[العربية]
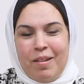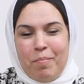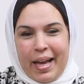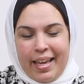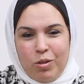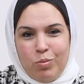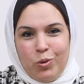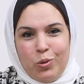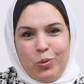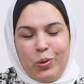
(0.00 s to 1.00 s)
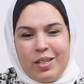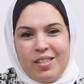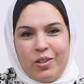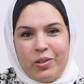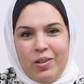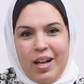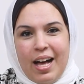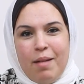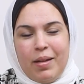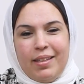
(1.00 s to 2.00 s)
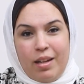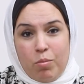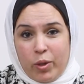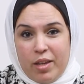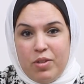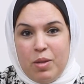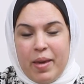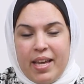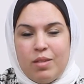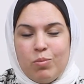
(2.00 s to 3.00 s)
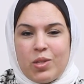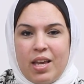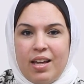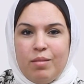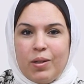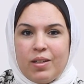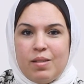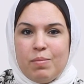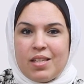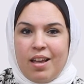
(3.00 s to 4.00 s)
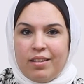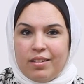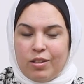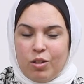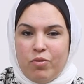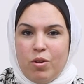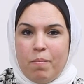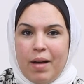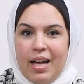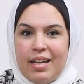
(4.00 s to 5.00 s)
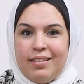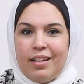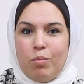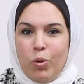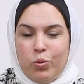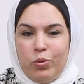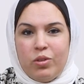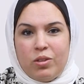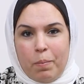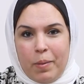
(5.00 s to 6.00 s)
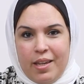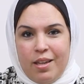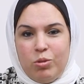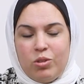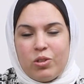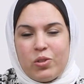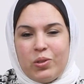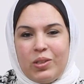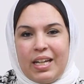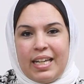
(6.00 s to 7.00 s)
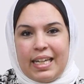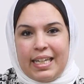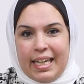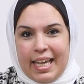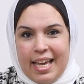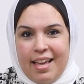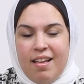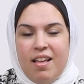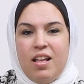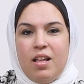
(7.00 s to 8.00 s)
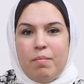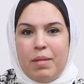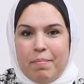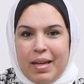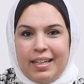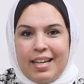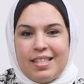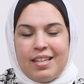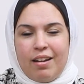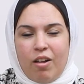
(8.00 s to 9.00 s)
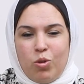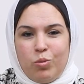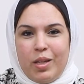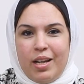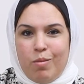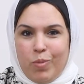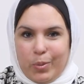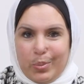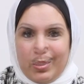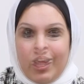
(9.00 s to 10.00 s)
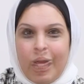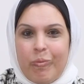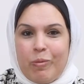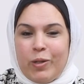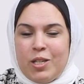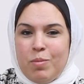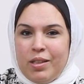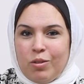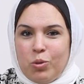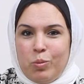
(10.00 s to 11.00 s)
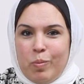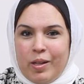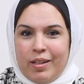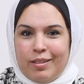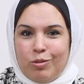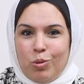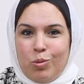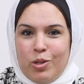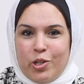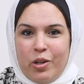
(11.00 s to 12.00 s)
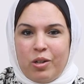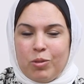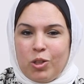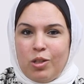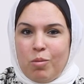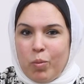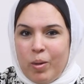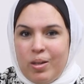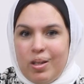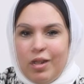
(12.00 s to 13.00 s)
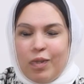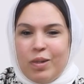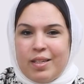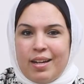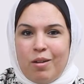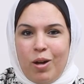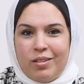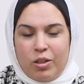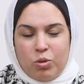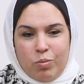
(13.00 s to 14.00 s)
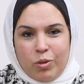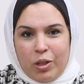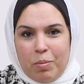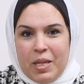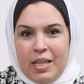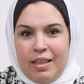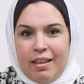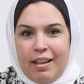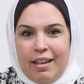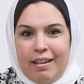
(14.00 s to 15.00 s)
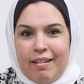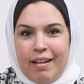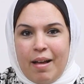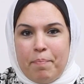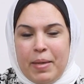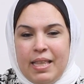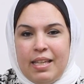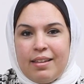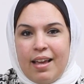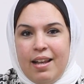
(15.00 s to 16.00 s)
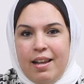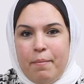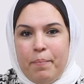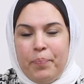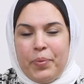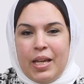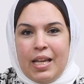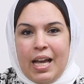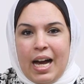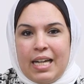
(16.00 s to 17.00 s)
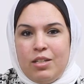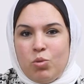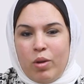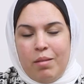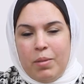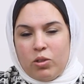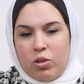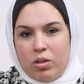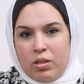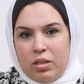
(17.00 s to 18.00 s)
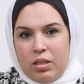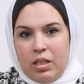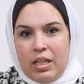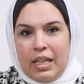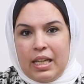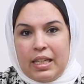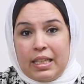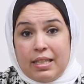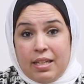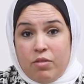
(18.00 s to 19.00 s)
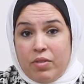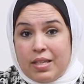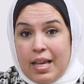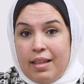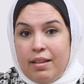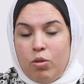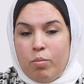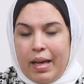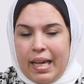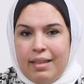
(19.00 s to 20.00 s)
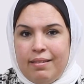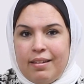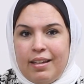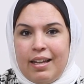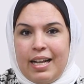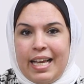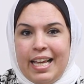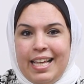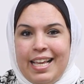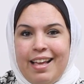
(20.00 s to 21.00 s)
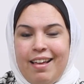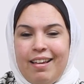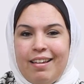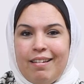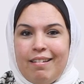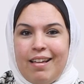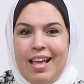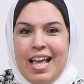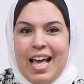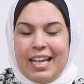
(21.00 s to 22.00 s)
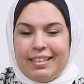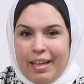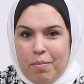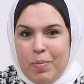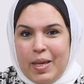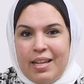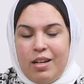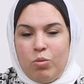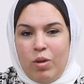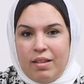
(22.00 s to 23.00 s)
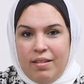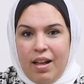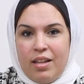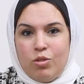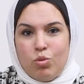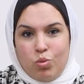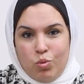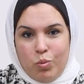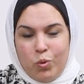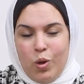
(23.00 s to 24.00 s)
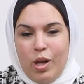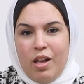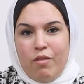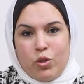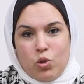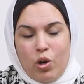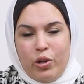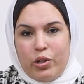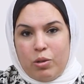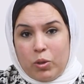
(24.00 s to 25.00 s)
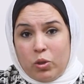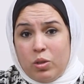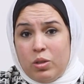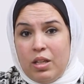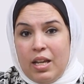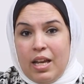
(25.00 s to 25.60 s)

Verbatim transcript: معاكم دكتورة زهراء أحمد الموافي باحث مساعد بقسم صحة الطفل بمعهد البحوث الطبية والدراسات الإكلينيكية بالمركز القومي للبحوث بمناسبة قرب آه، دخول شهر رمضان المبارك كل سنة وحضراتكم طيبين آه، حابين نتكلم عن سؤال بيتكرر آه، كتير في أذهان الأمهات اللي هي هتحب إن ولادها يصوموا في شهر رمضان